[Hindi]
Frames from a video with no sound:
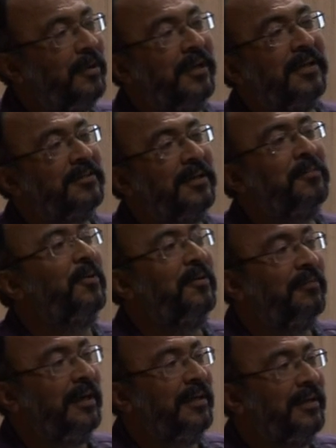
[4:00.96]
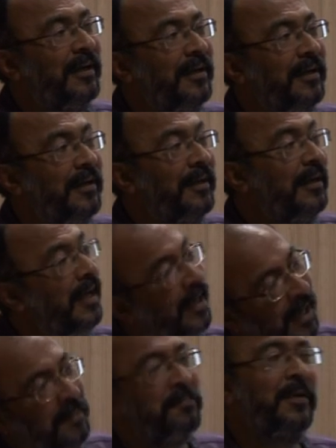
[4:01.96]
ख्वाजा साहब को इन्वाइट किया कि
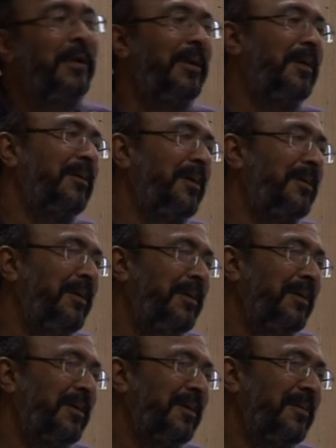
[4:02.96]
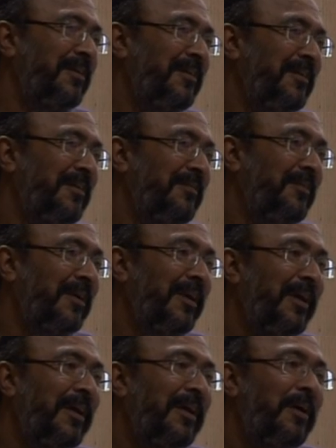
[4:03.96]
आप मेरे लिए कहानी लिखिए
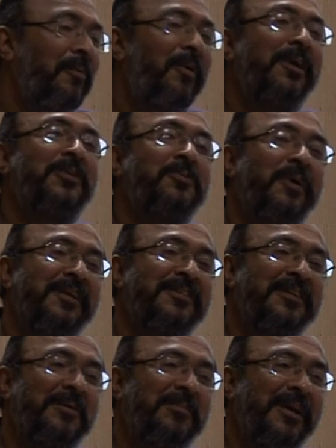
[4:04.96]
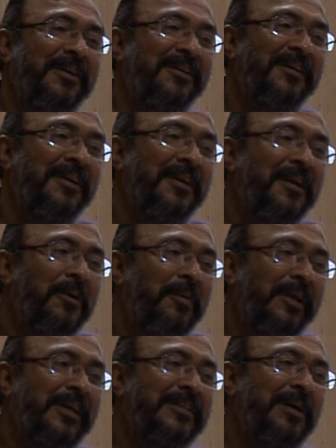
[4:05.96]
वॉट डज ख्वाजा साहब राइट
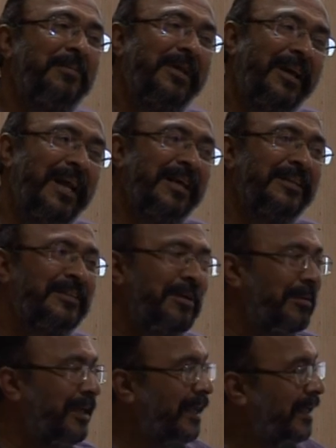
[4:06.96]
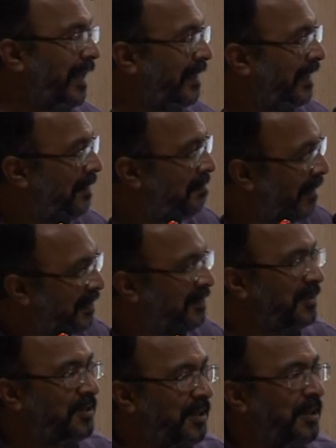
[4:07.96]
ख्वाजा साहब रियलाइज इसके कि भैया ये ये
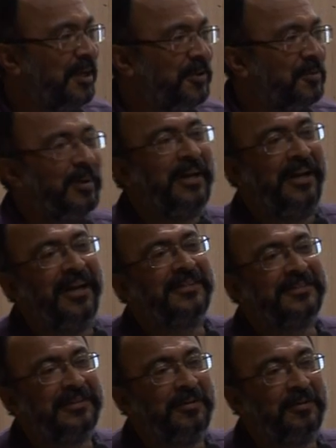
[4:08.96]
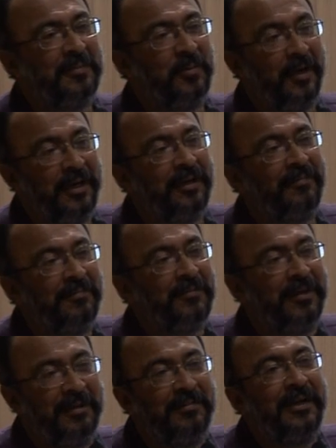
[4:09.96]
मार्क्सिस्ट क्रिटिक तो मैं नहीं ला सकता हूँ ये पोलिटिकल फिल्म
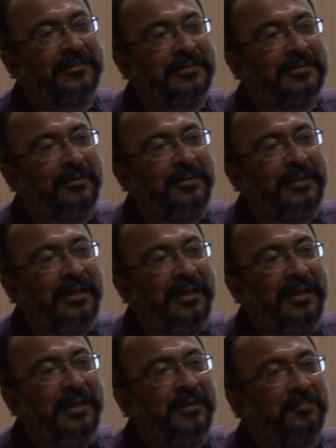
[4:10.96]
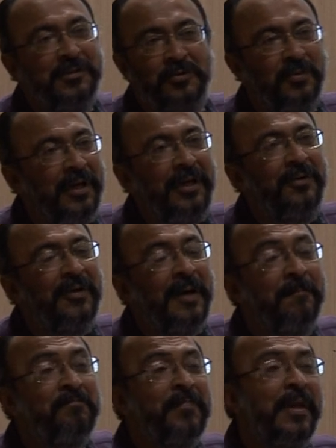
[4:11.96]
तो नहीं बना सकता हूँ इनके लिए ये मंजूर नहीं
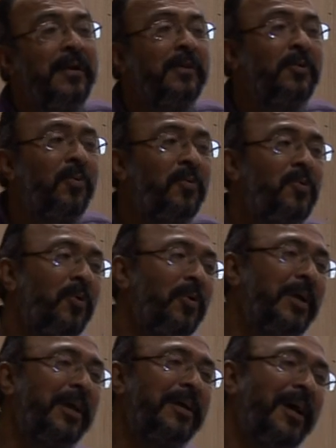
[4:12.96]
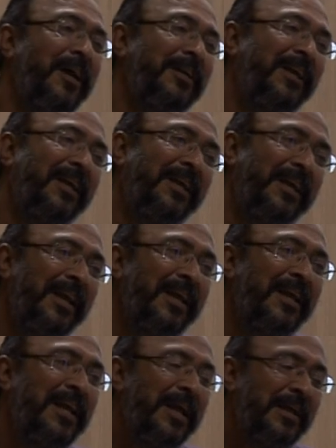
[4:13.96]
होगा तो उन्होंने कहानी
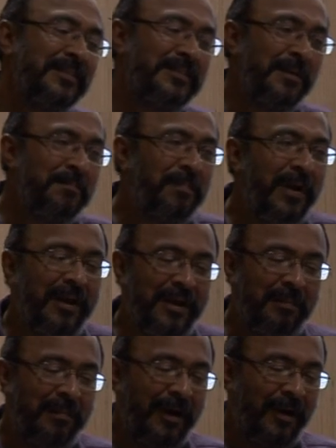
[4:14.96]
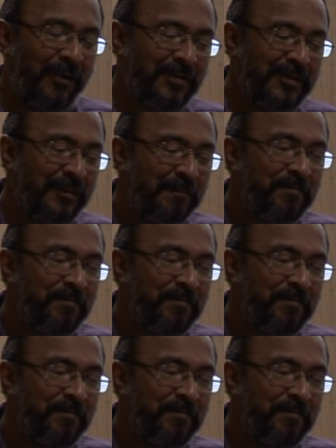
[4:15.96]
लिखी सिंपली अबाउट